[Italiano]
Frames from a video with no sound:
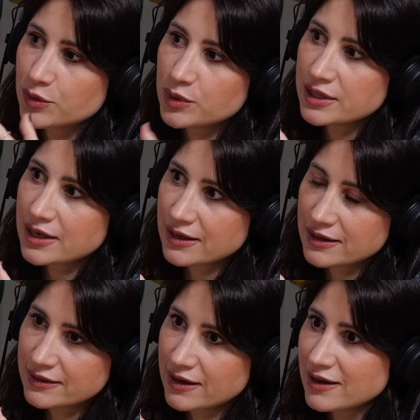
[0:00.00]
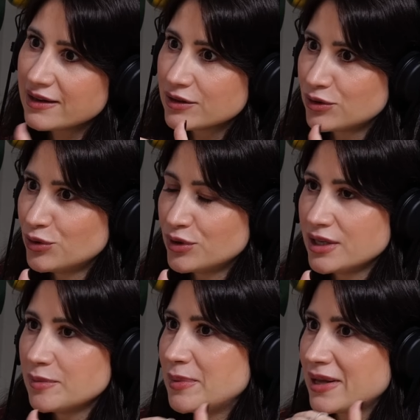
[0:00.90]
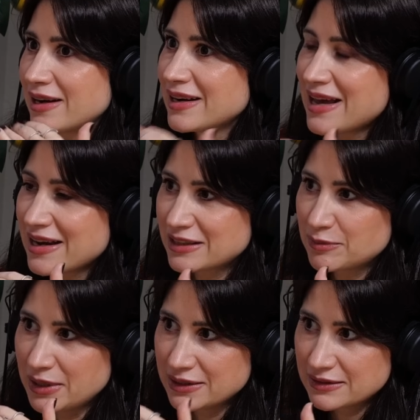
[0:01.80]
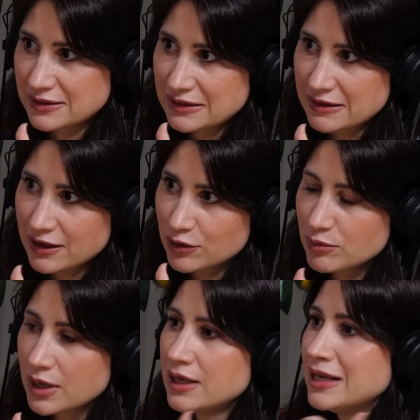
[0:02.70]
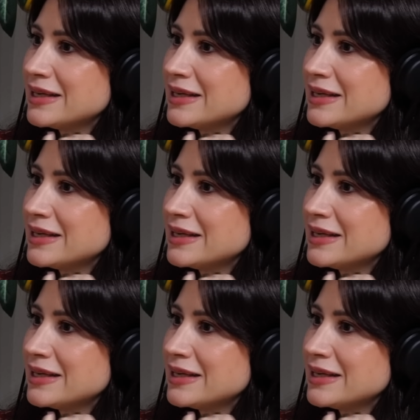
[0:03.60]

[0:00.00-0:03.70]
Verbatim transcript: quindi in realtà noi per enactment del trauma